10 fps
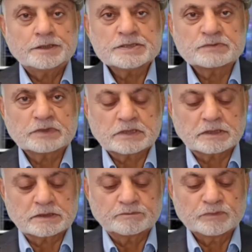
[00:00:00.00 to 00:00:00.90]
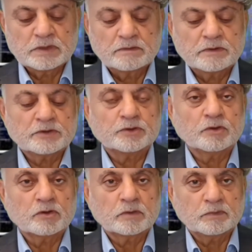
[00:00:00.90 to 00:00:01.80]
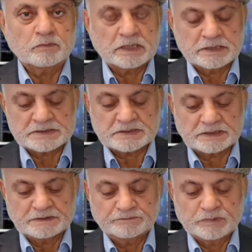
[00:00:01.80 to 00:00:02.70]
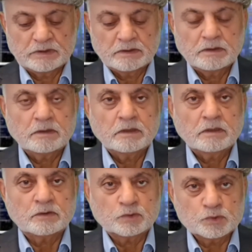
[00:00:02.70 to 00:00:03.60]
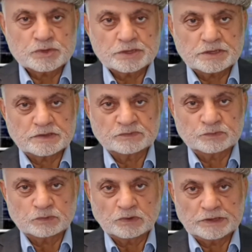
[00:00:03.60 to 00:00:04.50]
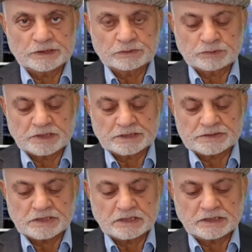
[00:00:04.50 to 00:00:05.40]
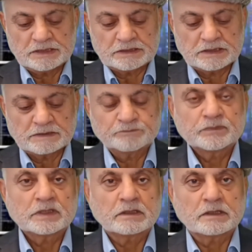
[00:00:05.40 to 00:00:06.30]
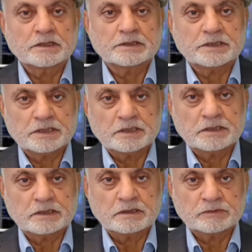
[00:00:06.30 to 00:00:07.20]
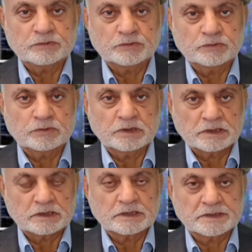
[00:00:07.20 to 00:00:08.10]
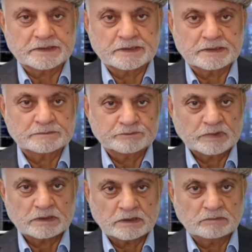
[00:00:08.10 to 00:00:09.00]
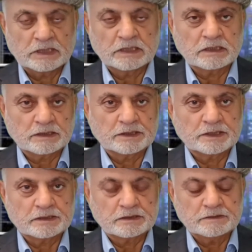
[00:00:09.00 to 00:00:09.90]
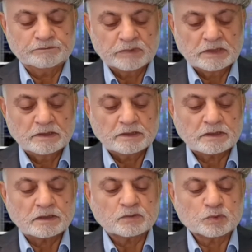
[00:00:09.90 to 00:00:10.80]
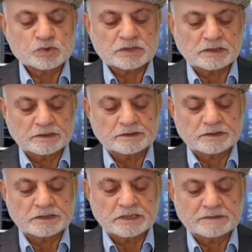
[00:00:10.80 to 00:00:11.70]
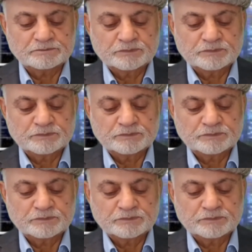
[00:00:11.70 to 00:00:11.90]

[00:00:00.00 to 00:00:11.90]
इस वक्त यूरोप भर से रूस की तरफ उंगलियां उठाई जा रही हैं कि ये जो हरकत है हमला करने की ये रूस की लगती है